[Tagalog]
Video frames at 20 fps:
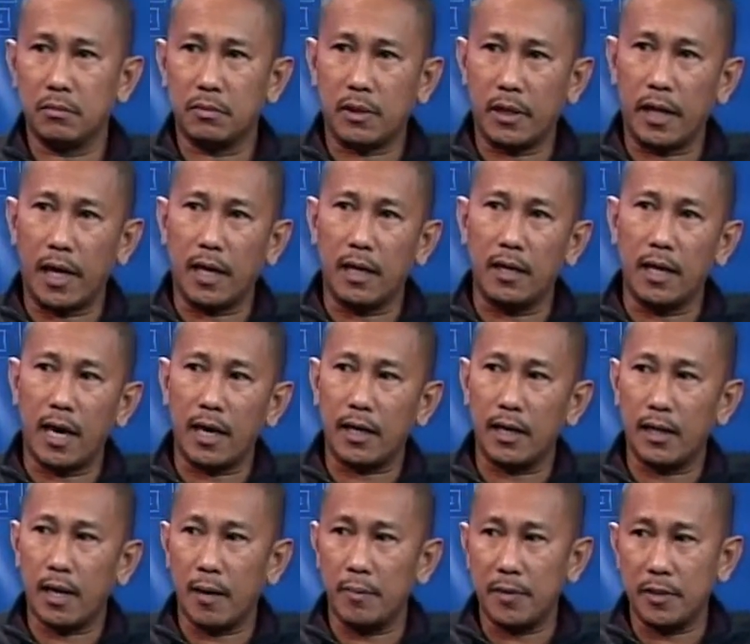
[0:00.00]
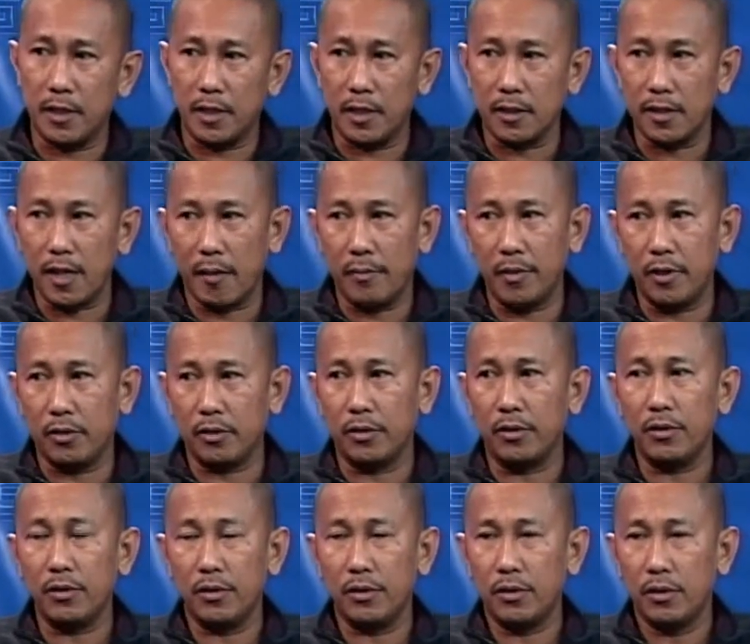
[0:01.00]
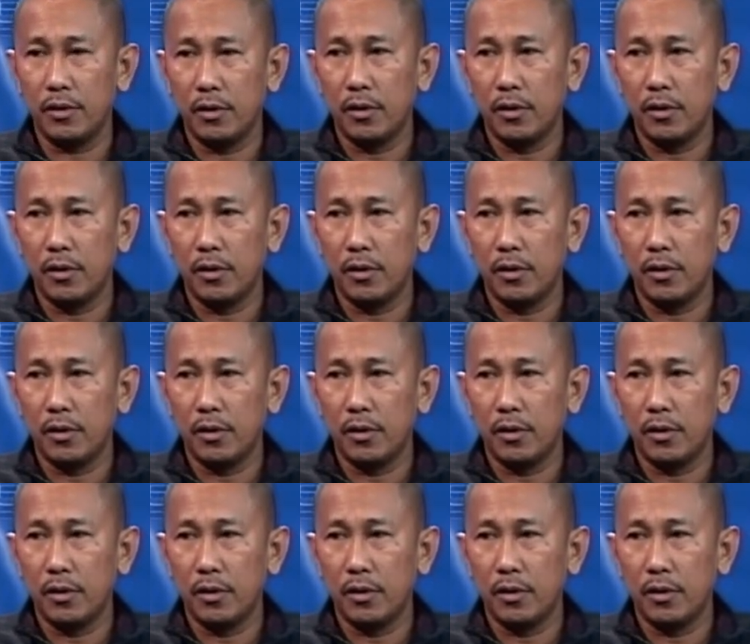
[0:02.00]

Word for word: kaya lagi namin sinasabi to mm-hmm.